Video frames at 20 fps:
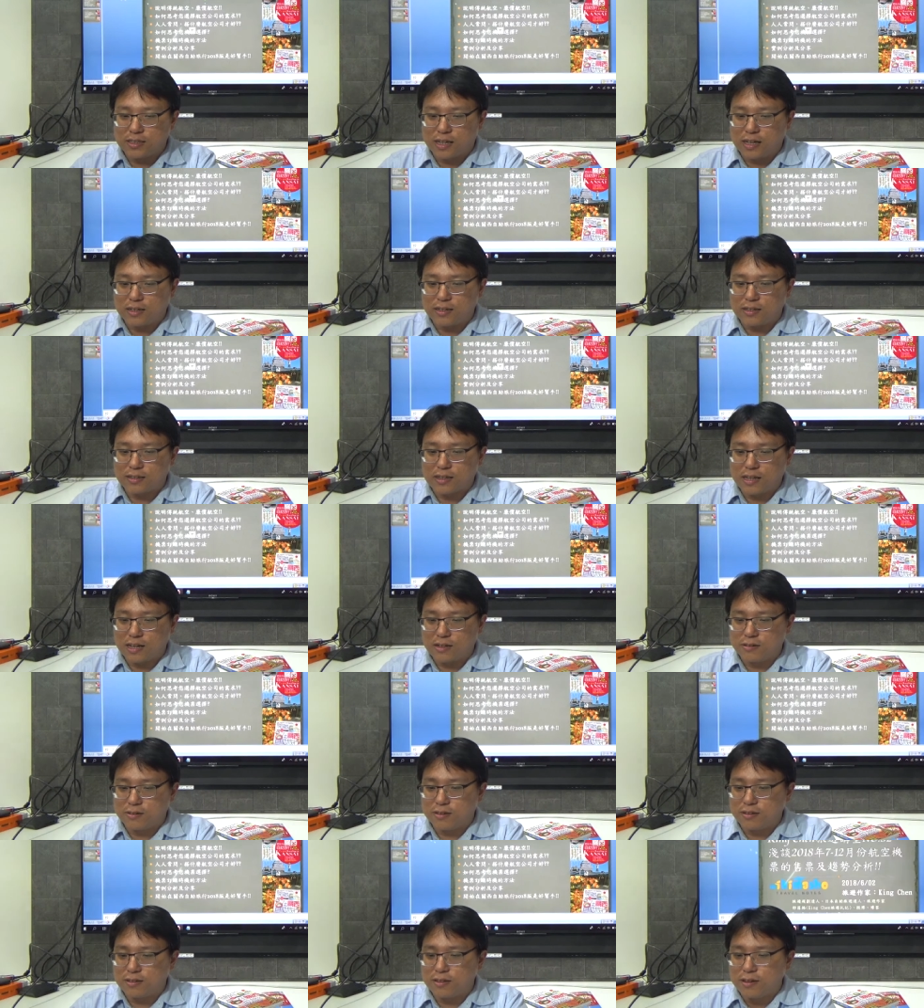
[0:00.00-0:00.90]
堂的
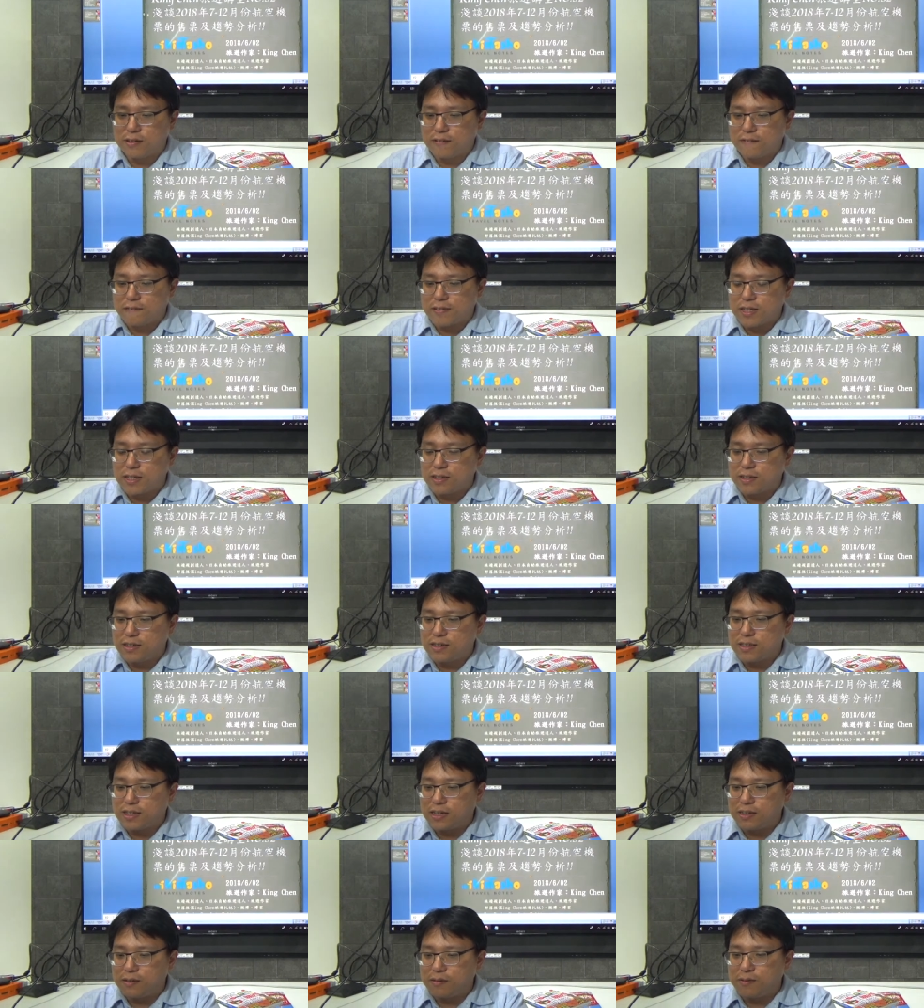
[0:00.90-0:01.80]
单元，兵哥
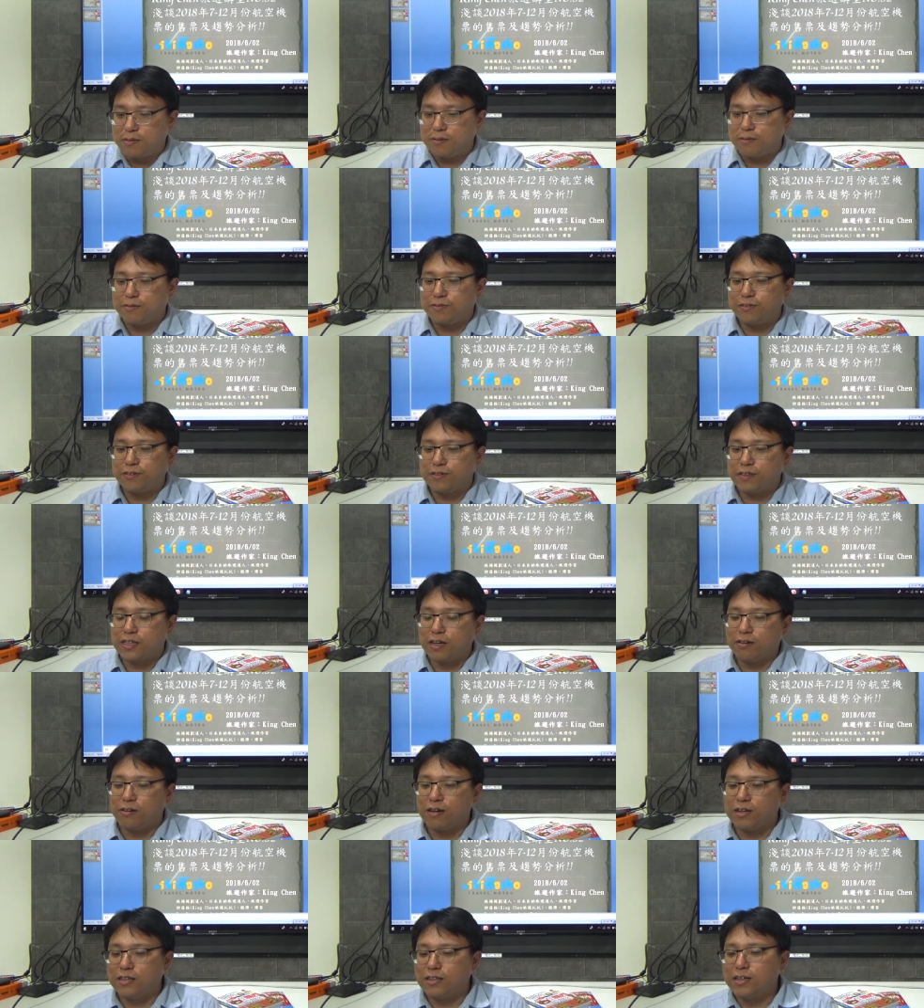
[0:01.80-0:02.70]
在这边
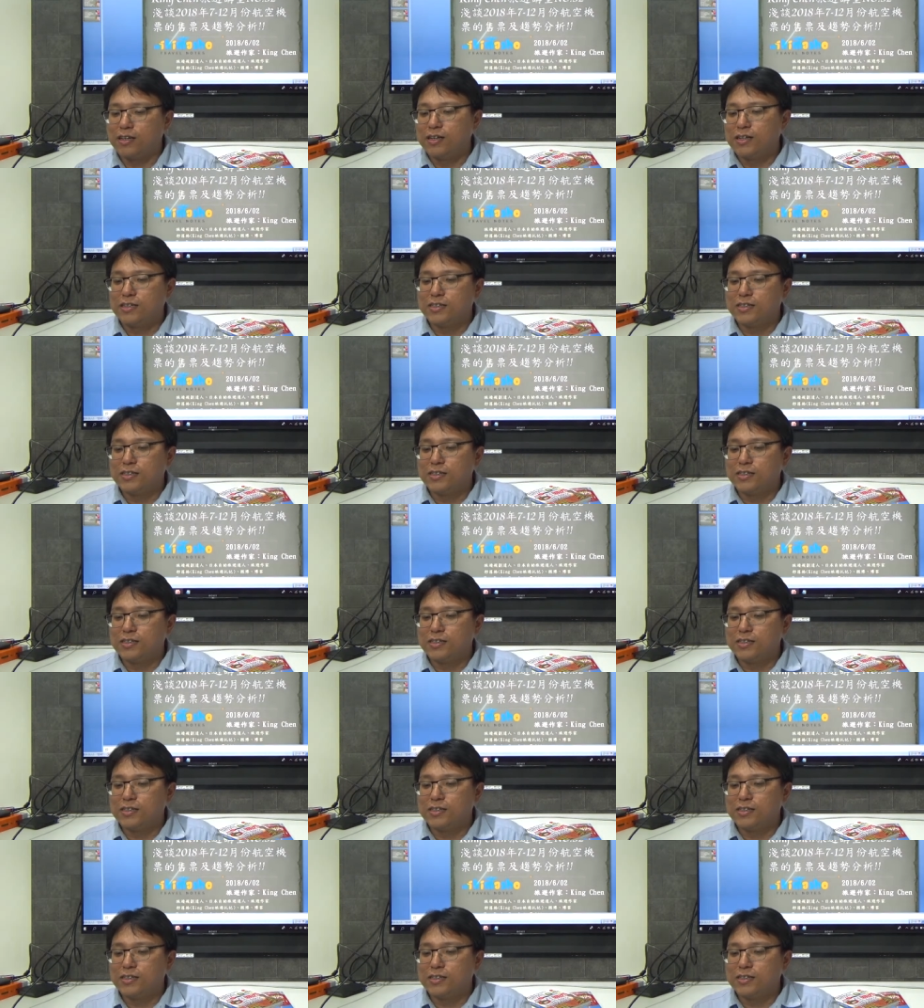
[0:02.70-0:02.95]
稍微。